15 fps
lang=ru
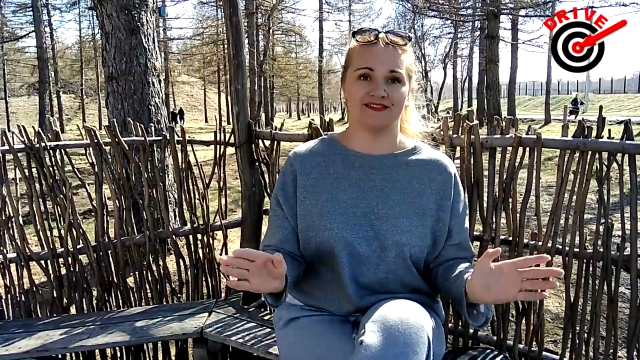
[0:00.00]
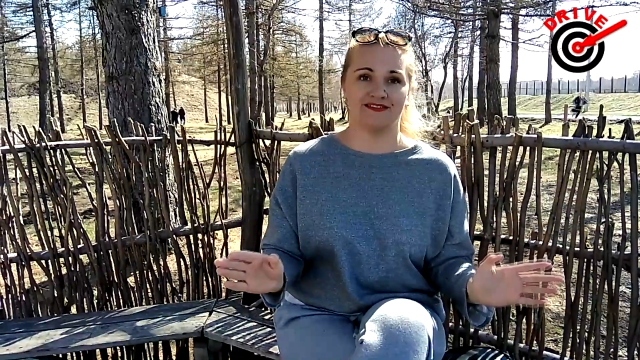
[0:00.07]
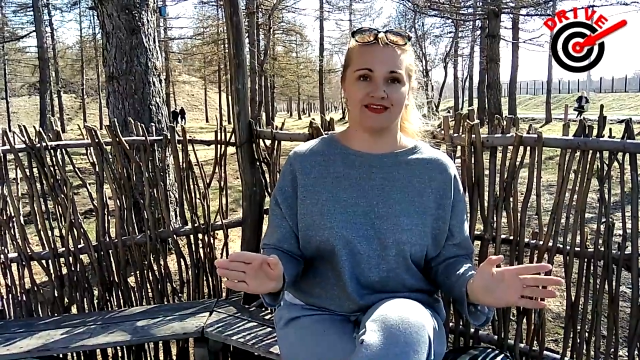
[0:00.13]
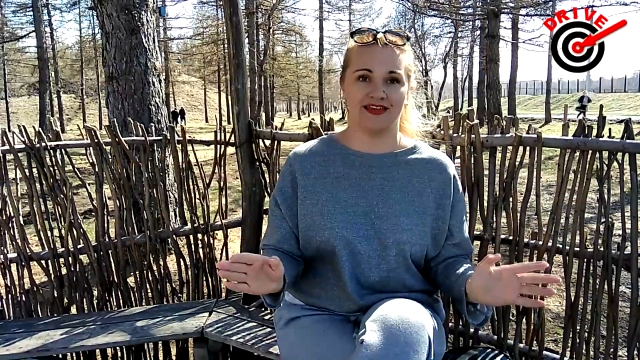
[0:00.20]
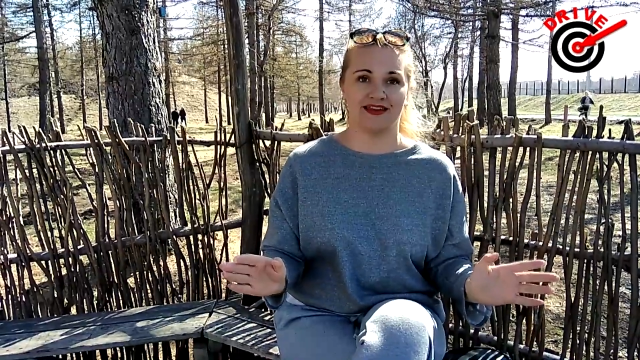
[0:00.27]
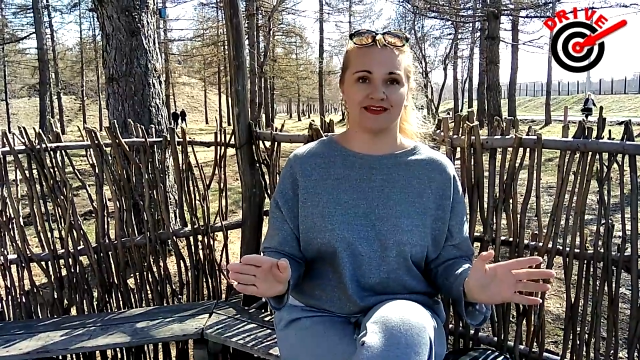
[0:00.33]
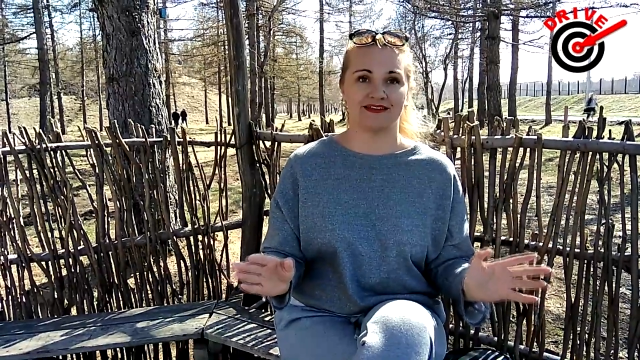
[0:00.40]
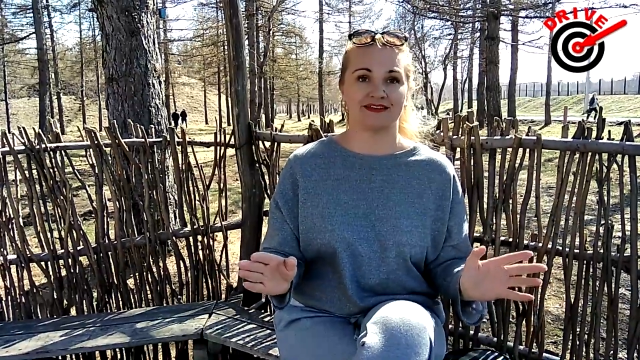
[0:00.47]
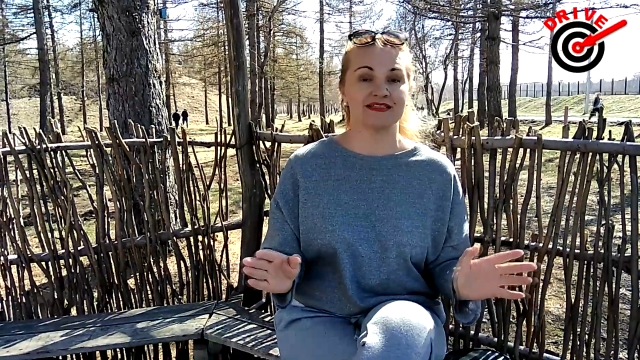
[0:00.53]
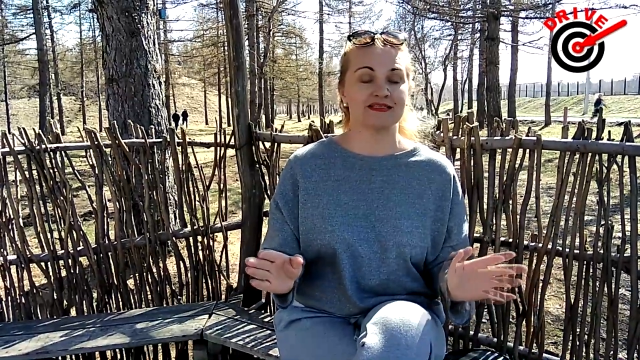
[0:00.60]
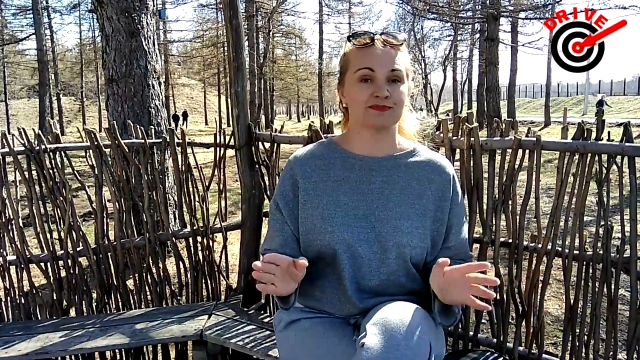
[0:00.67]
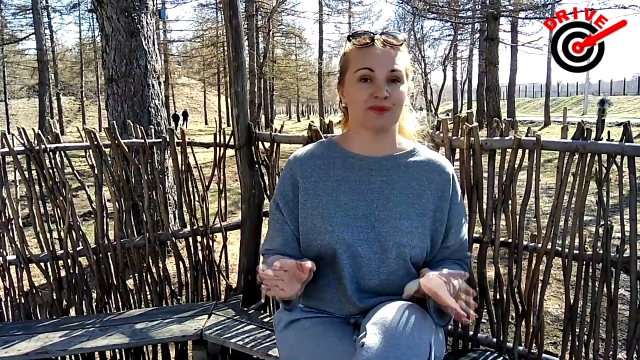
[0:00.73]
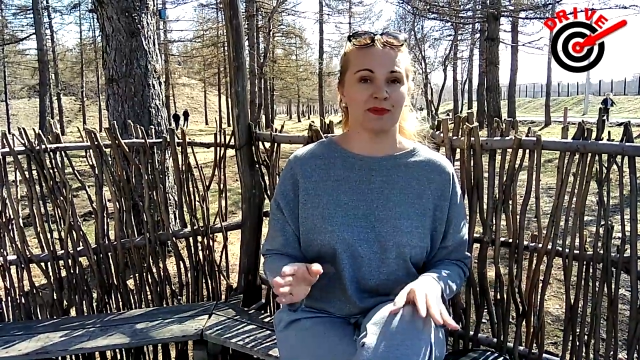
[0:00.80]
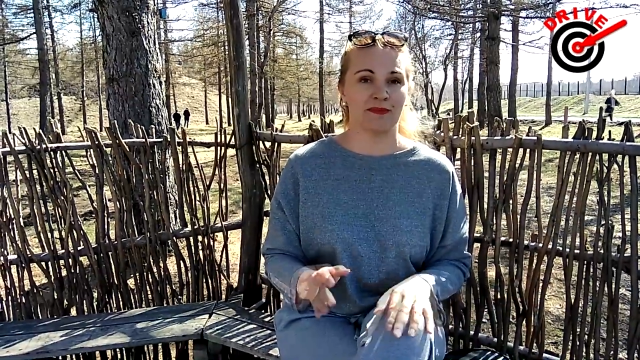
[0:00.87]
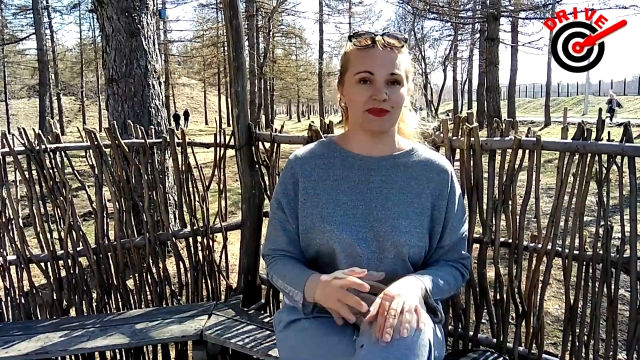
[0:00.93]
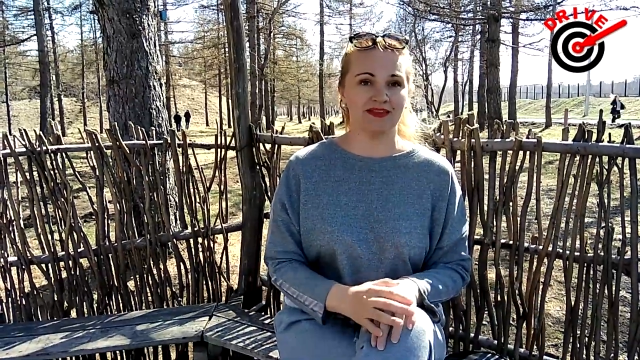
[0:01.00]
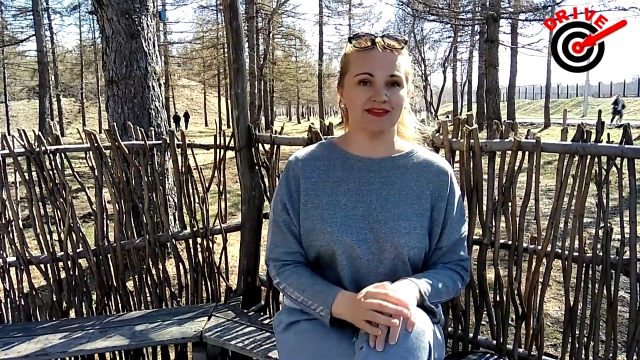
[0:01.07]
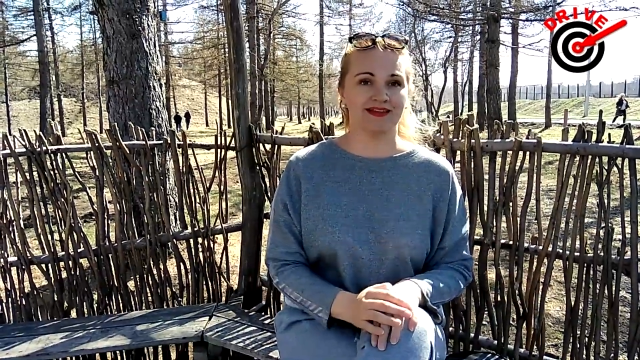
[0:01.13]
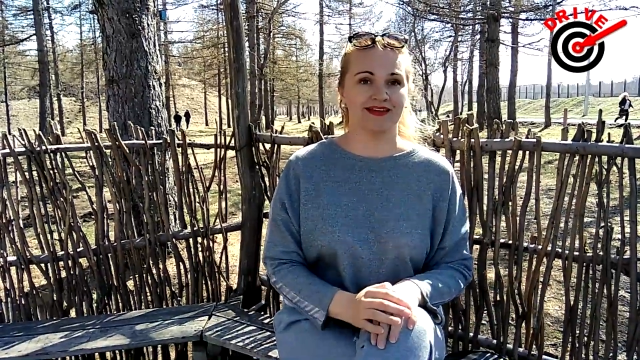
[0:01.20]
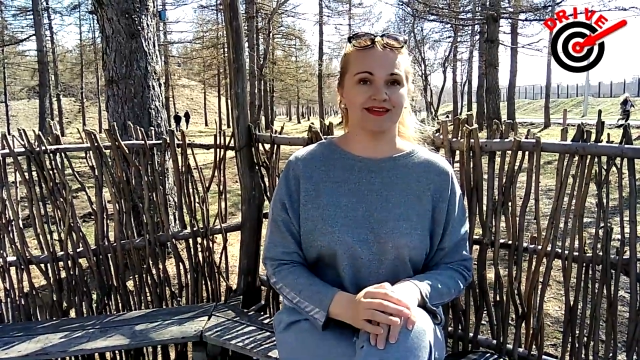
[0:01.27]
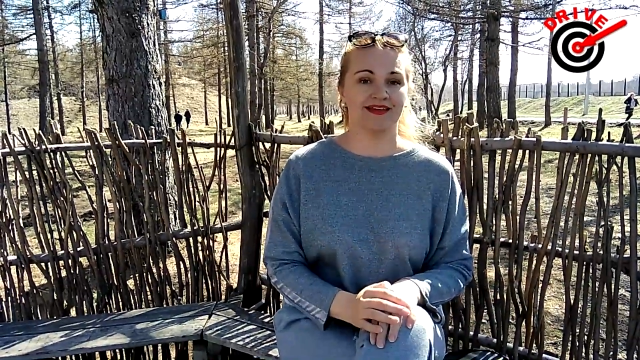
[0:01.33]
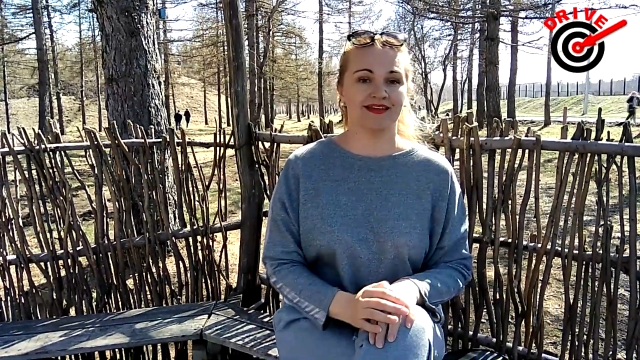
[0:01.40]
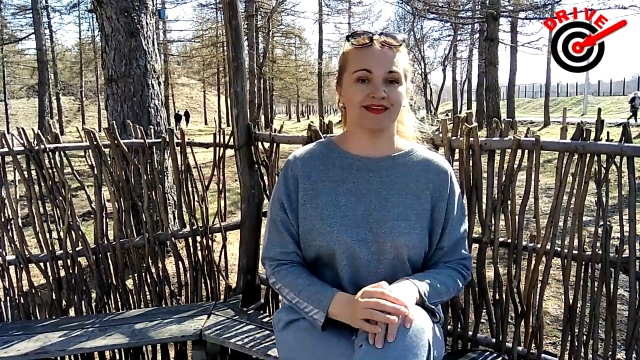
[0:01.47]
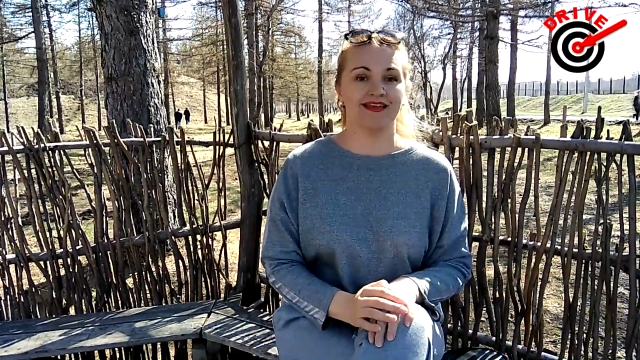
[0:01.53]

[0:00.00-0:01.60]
двери с пометкой,